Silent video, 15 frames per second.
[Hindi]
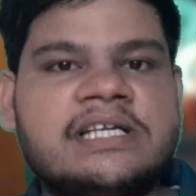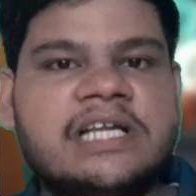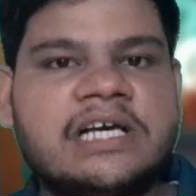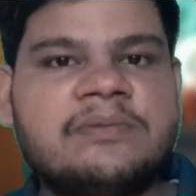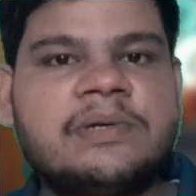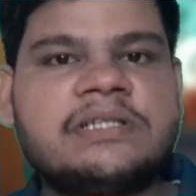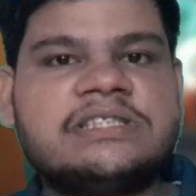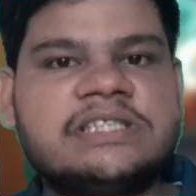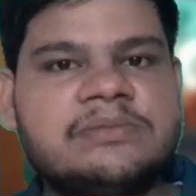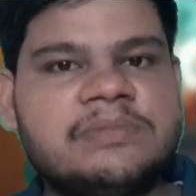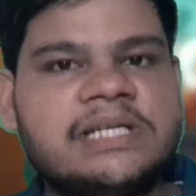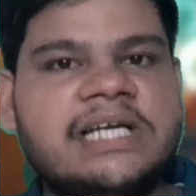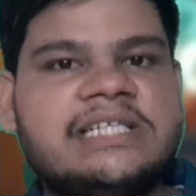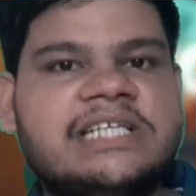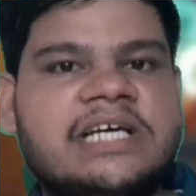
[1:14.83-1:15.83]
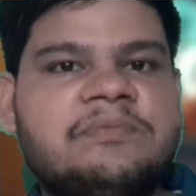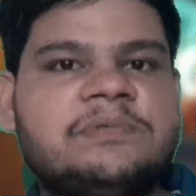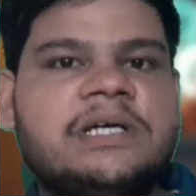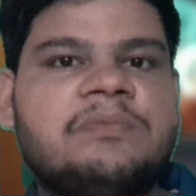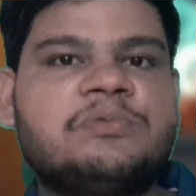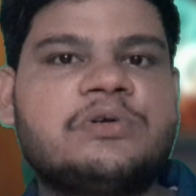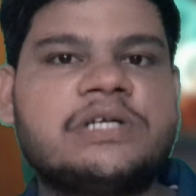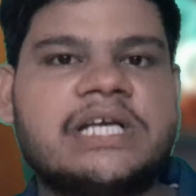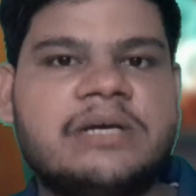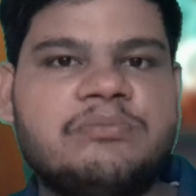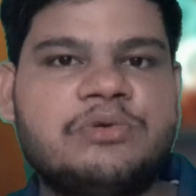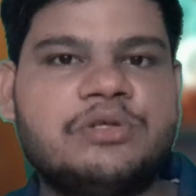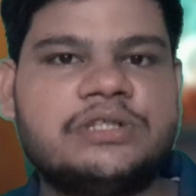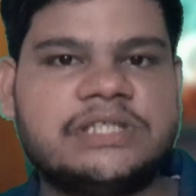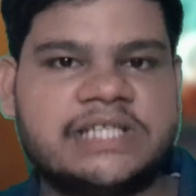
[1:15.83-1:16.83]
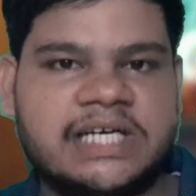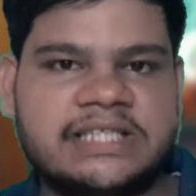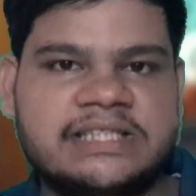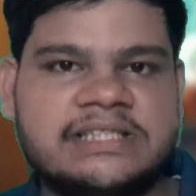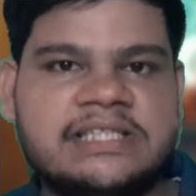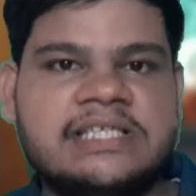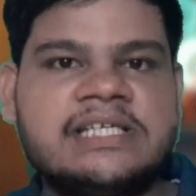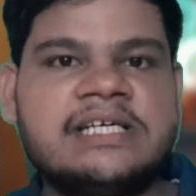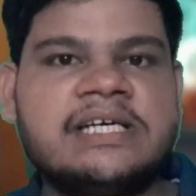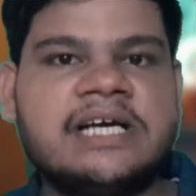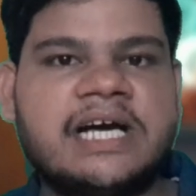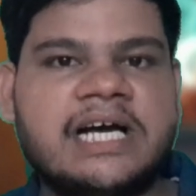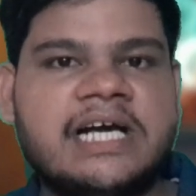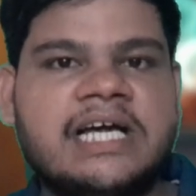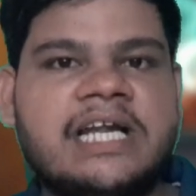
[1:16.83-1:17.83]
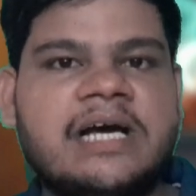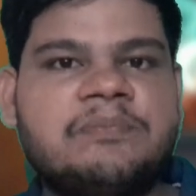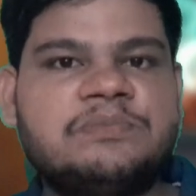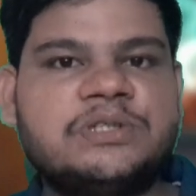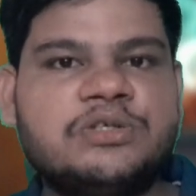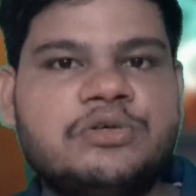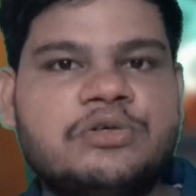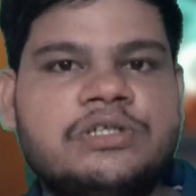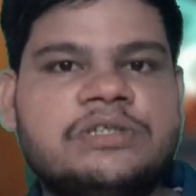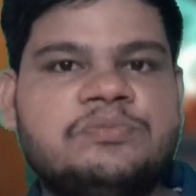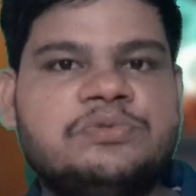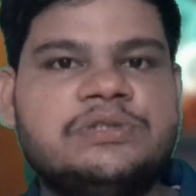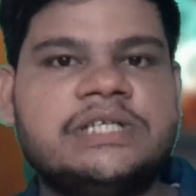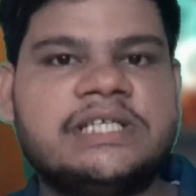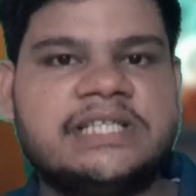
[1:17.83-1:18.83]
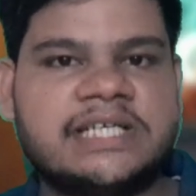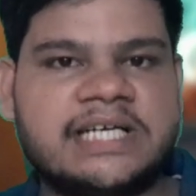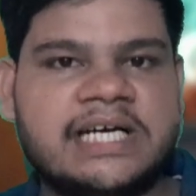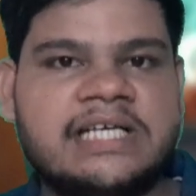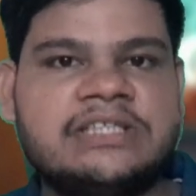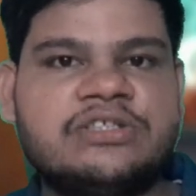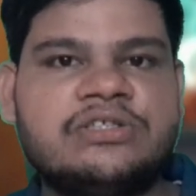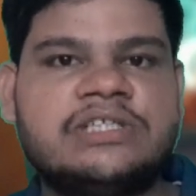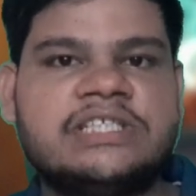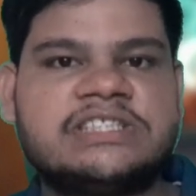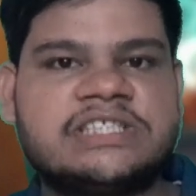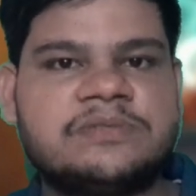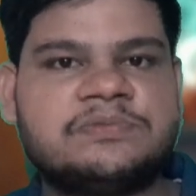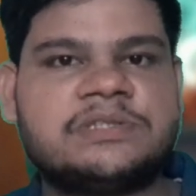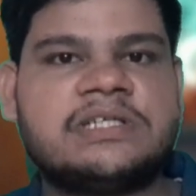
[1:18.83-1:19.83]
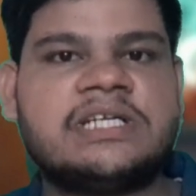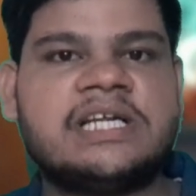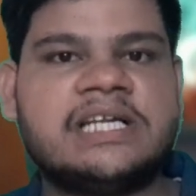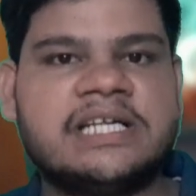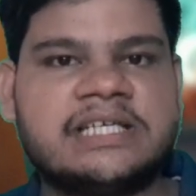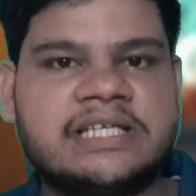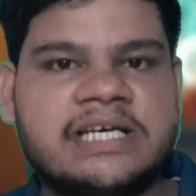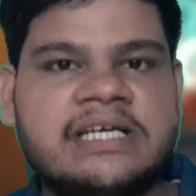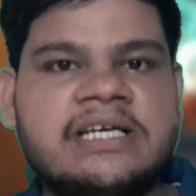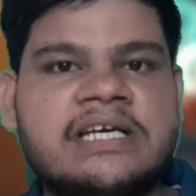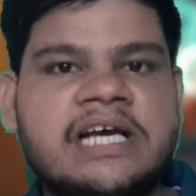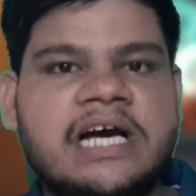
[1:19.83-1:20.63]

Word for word: लगभग सिमिलर टाइप के आपको कैमियो दिखाई देंगे अगर आपने वो रिव्यू नहीं देखा है तो डिस्क्रिप्शन में लेके